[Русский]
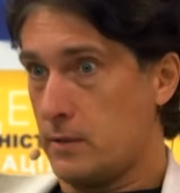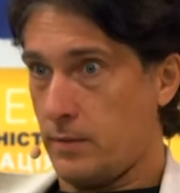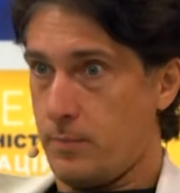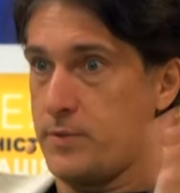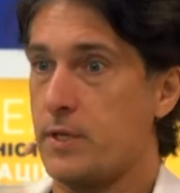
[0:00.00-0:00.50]

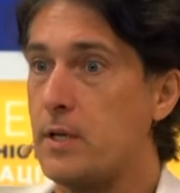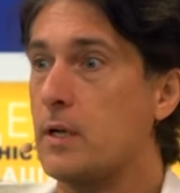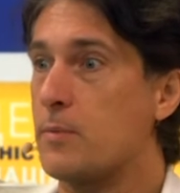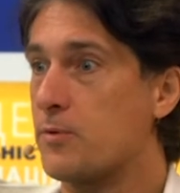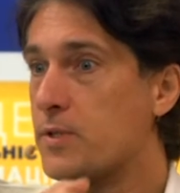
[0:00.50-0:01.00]
там, Сергей
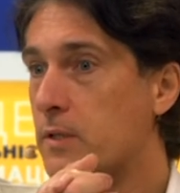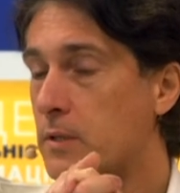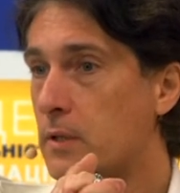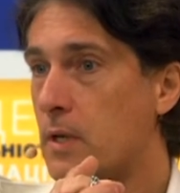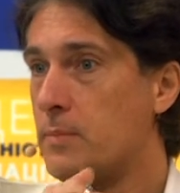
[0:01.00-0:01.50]
Комаровский,
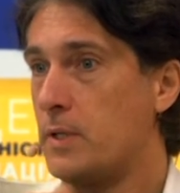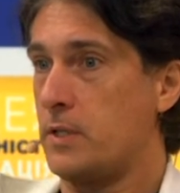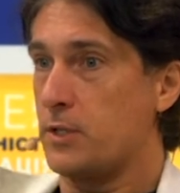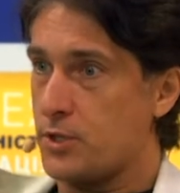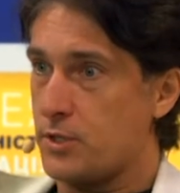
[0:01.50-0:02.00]
ты там летишь